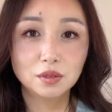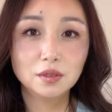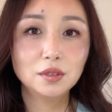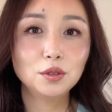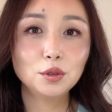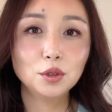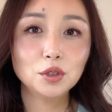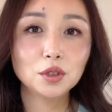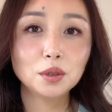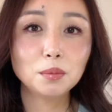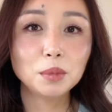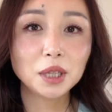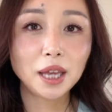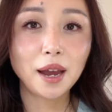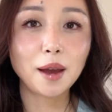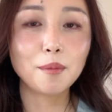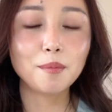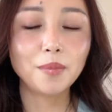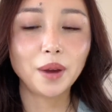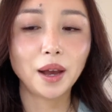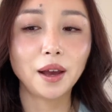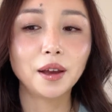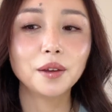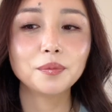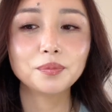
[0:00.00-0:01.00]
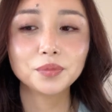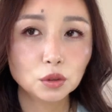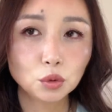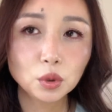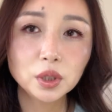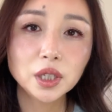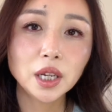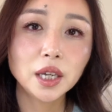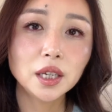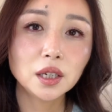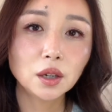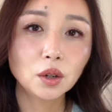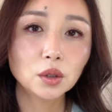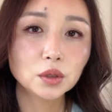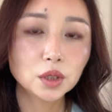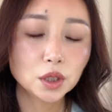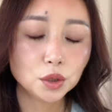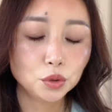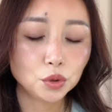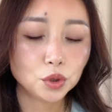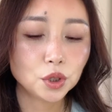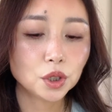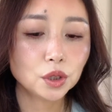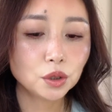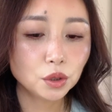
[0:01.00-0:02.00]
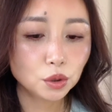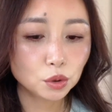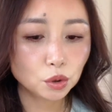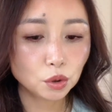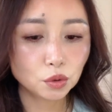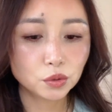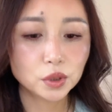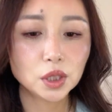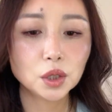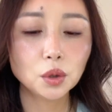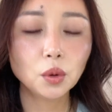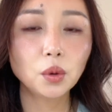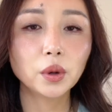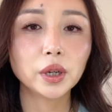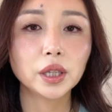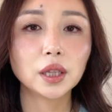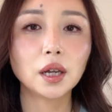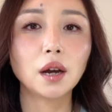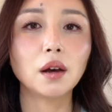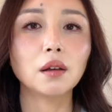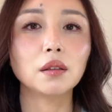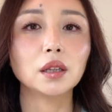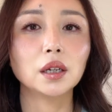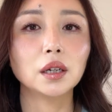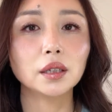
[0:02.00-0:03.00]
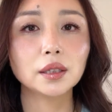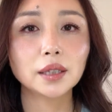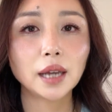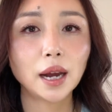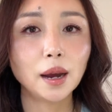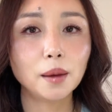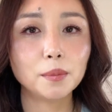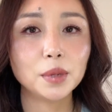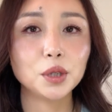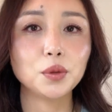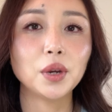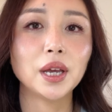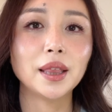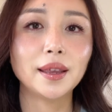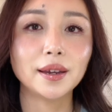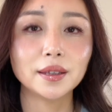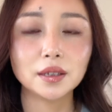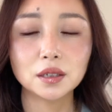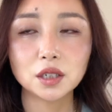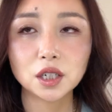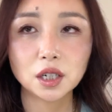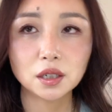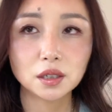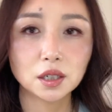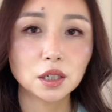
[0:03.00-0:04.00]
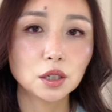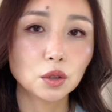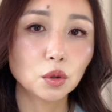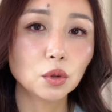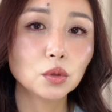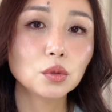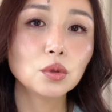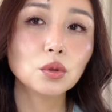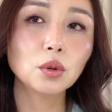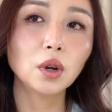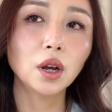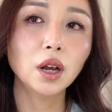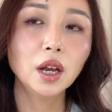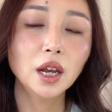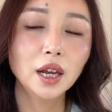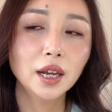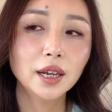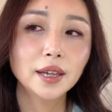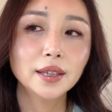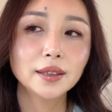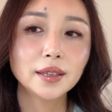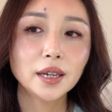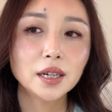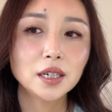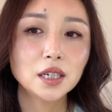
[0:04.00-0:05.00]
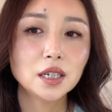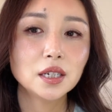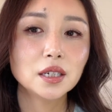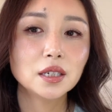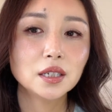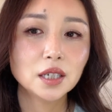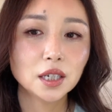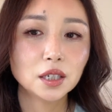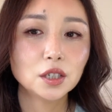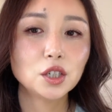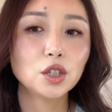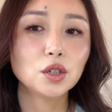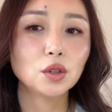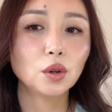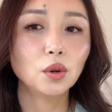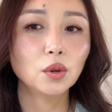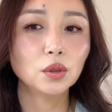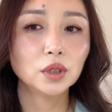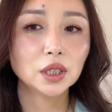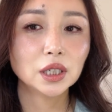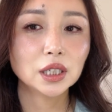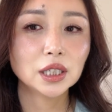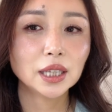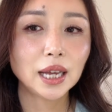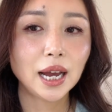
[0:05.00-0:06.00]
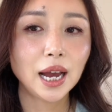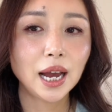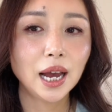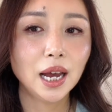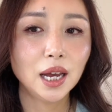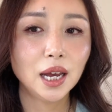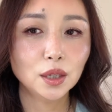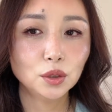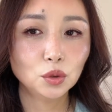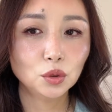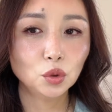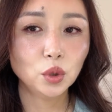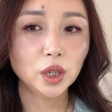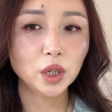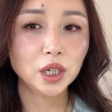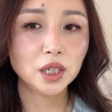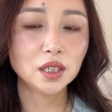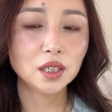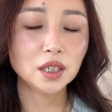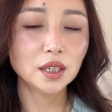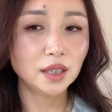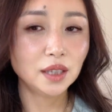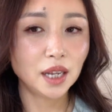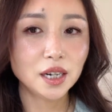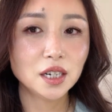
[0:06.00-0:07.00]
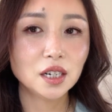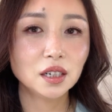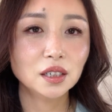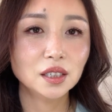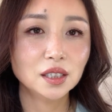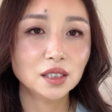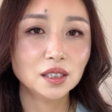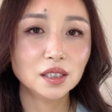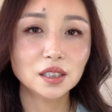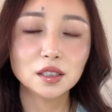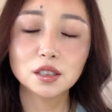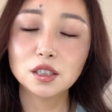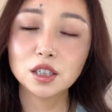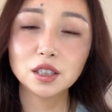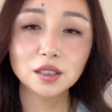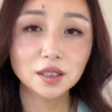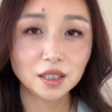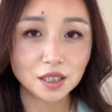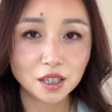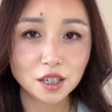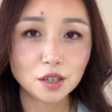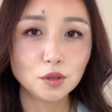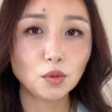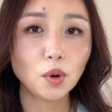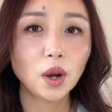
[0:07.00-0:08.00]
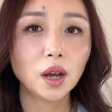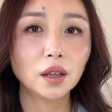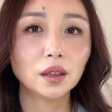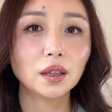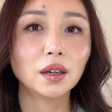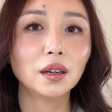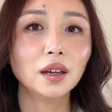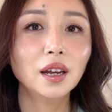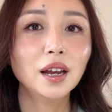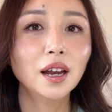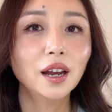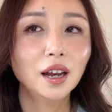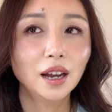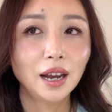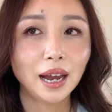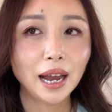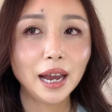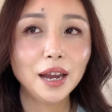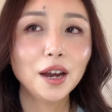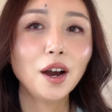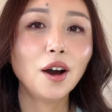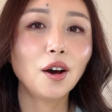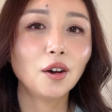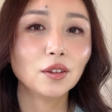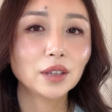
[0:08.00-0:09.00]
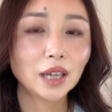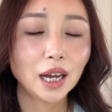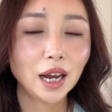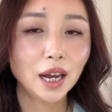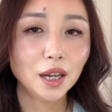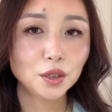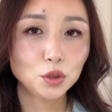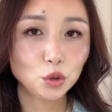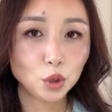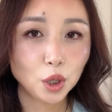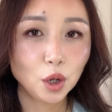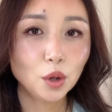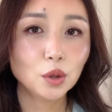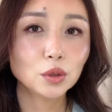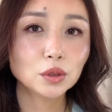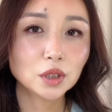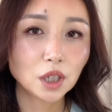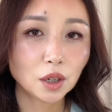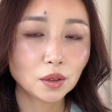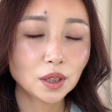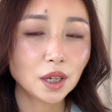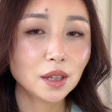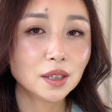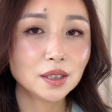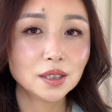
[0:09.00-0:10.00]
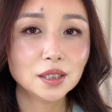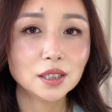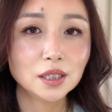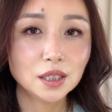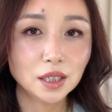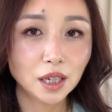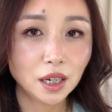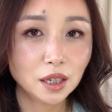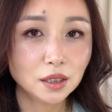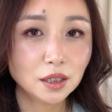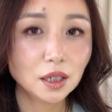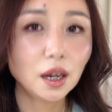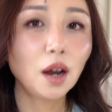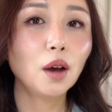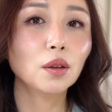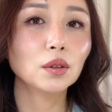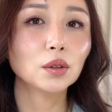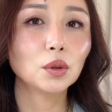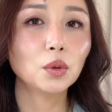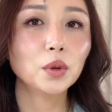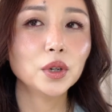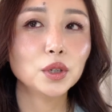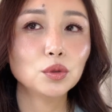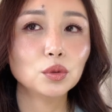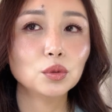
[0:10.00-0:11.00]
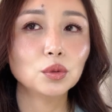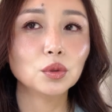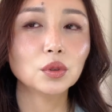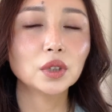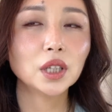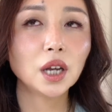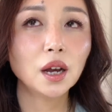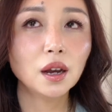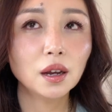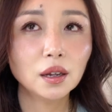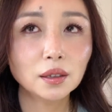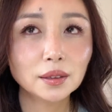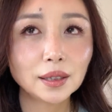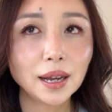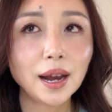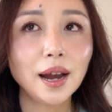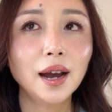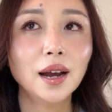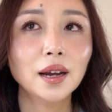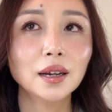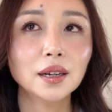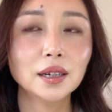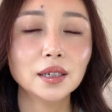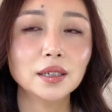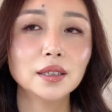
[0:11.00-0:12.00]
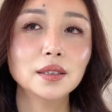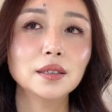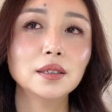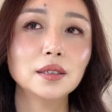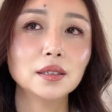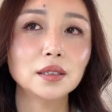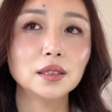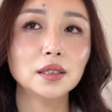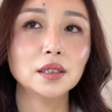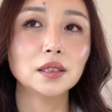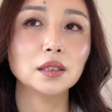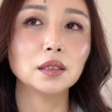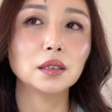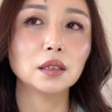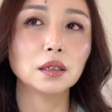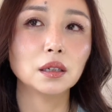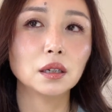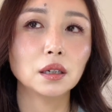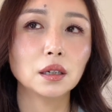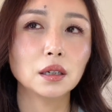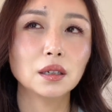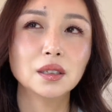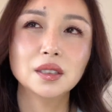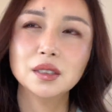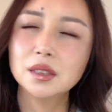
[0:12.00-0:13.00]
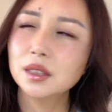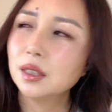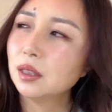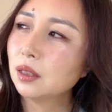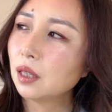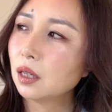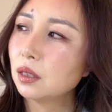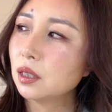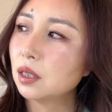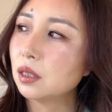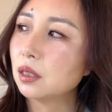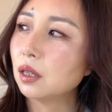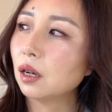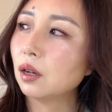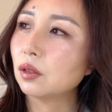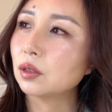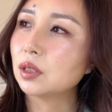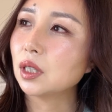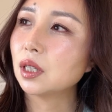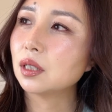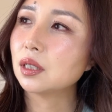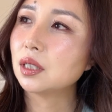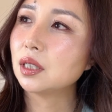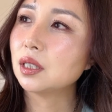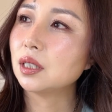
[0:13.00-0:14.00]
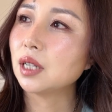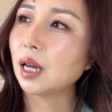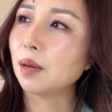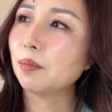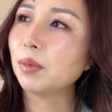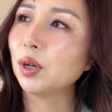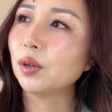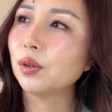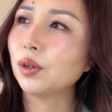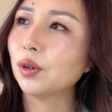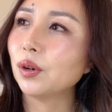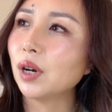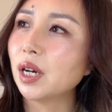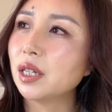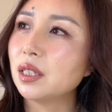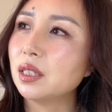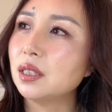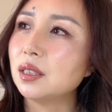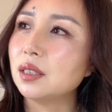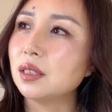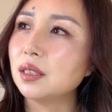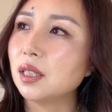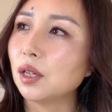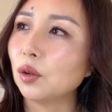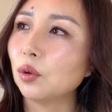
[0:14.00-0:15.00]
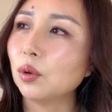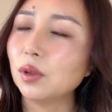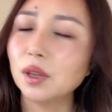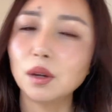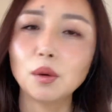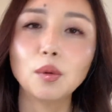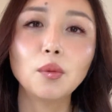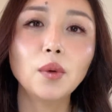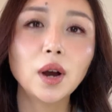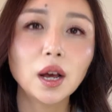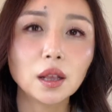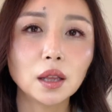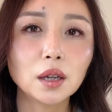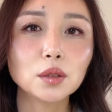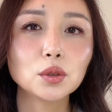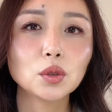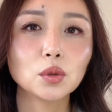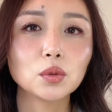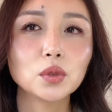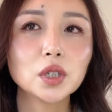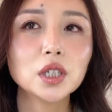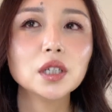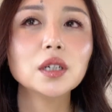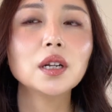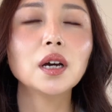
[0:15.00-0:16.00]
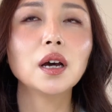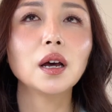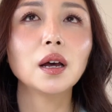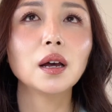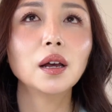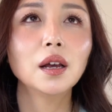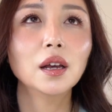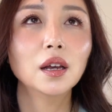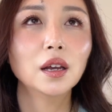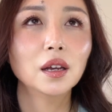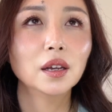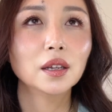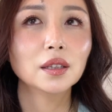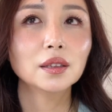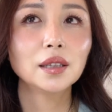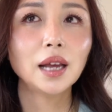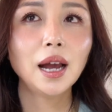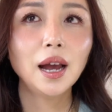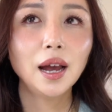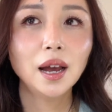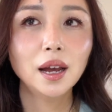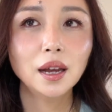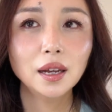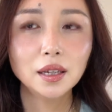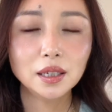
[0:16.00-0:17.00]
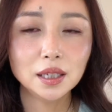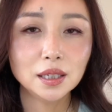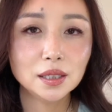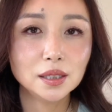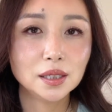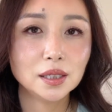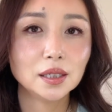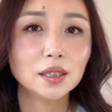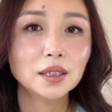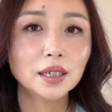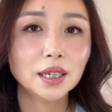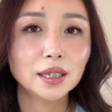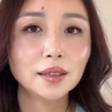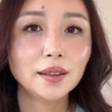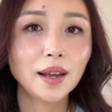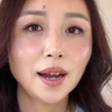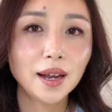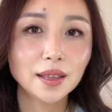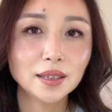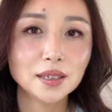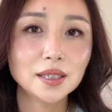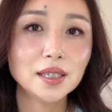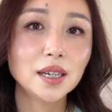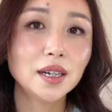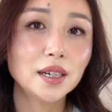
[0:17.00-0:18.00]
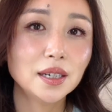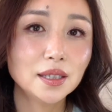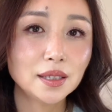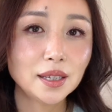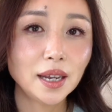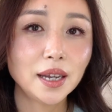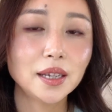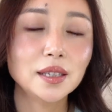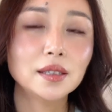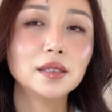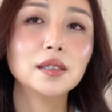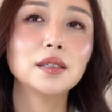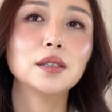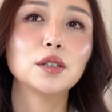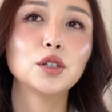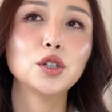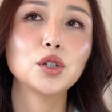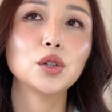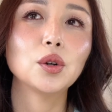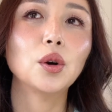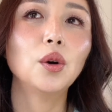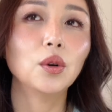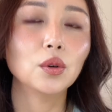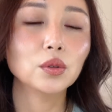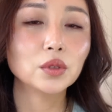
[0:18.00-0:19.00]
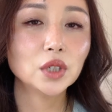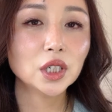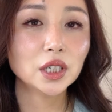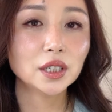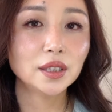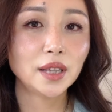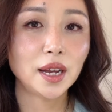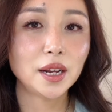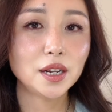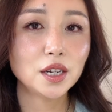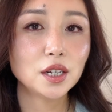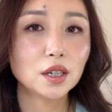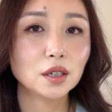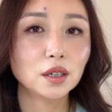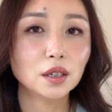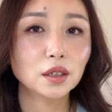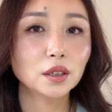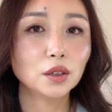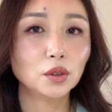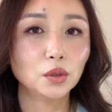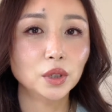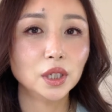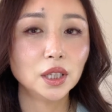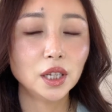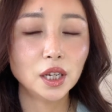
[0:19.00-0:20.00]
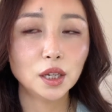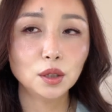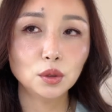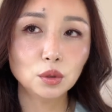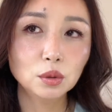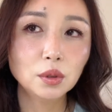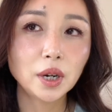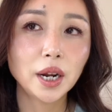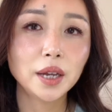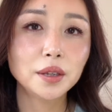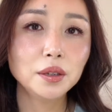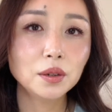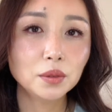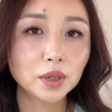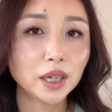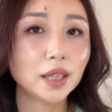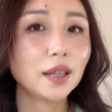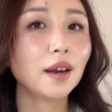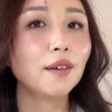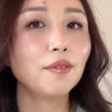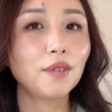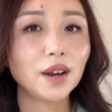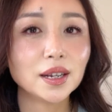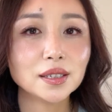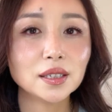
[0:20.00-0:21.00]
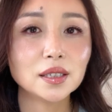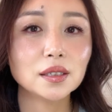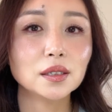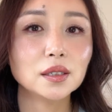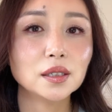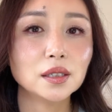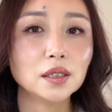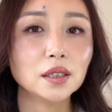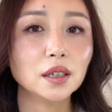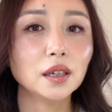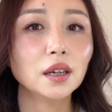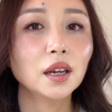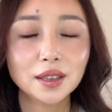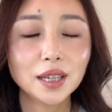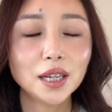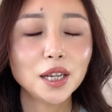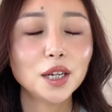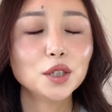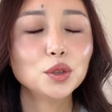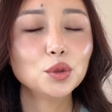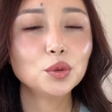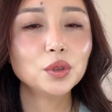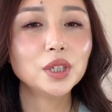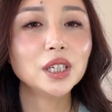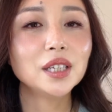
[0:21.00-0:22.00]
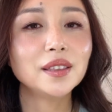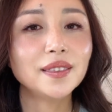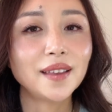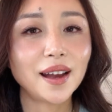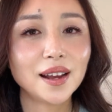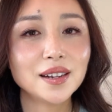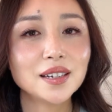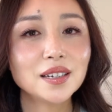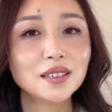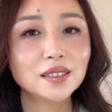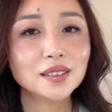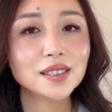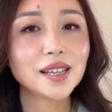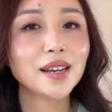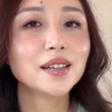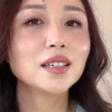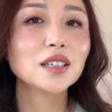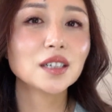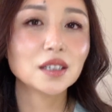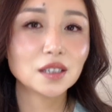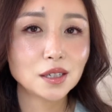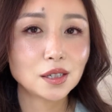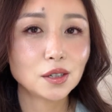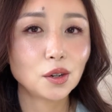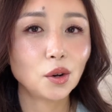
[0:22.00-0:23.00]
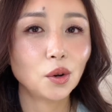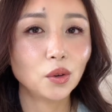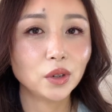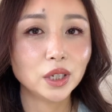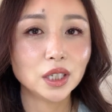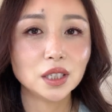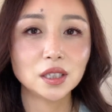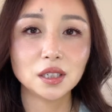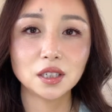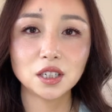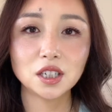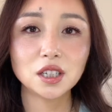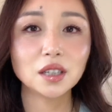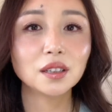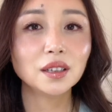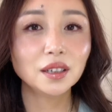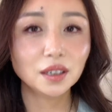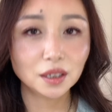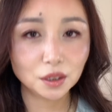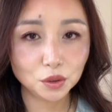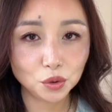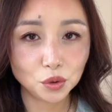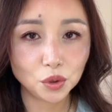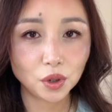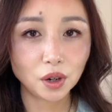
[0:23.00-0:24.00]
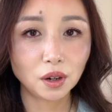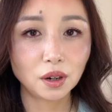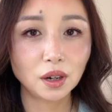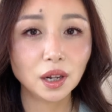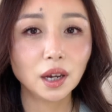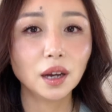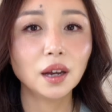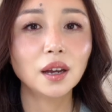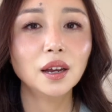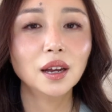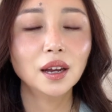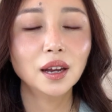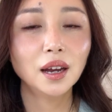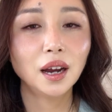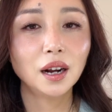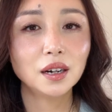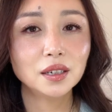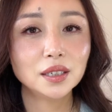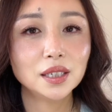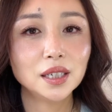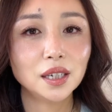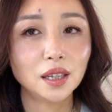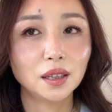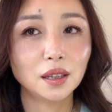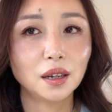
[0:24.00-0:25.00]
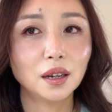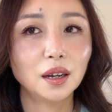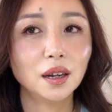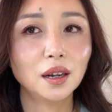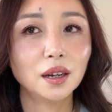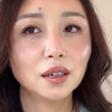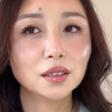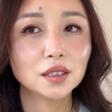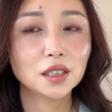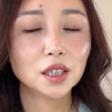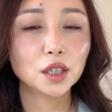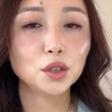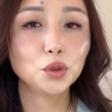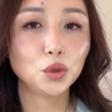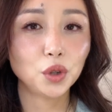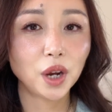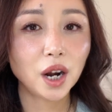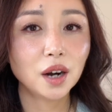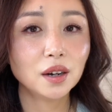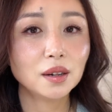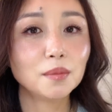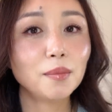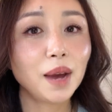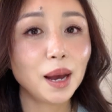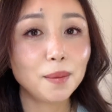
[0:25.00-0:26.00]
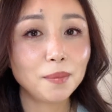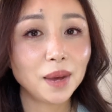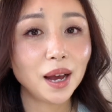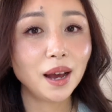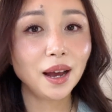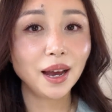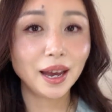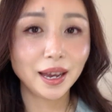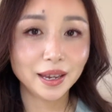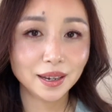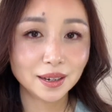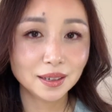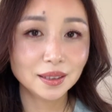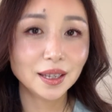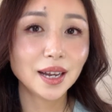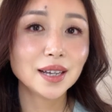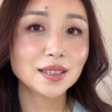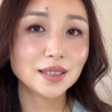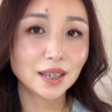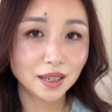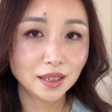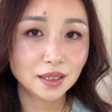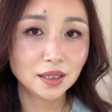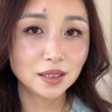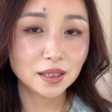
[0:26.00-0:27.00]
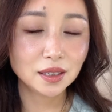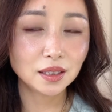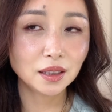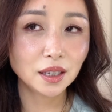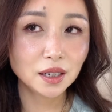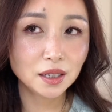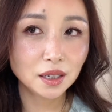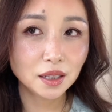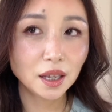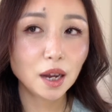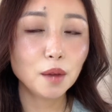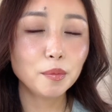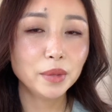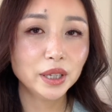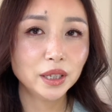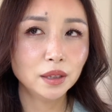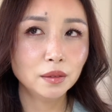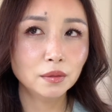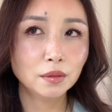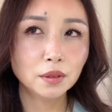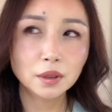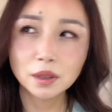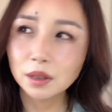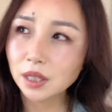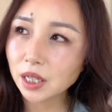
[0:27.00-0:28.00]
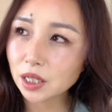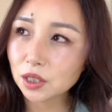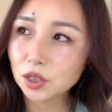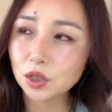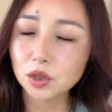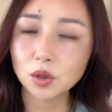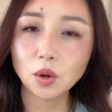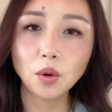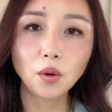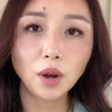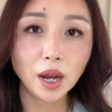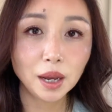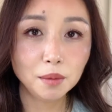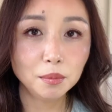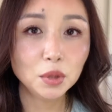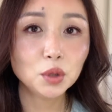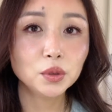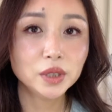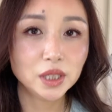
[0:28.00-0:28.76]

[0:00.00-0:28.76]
就是这么坦白。多年以后，这个女生又重新回到了他们原来的城市工作，但是这个时候呢，她对这个男生已经彻底失望了。还好，她最后找到了自己很好的归宿。当她跟自己的当时好像是男朋友还是已经结婚了，我忘了。总之呢，她已经跟她的现任在一起的时候，这个男生有一天突然又给她发信息。大家注意，男生在这个时候已经生了一个女儿了。而且呢，这个女孩的妈妈还跟她在一起，但是他们那个时候还没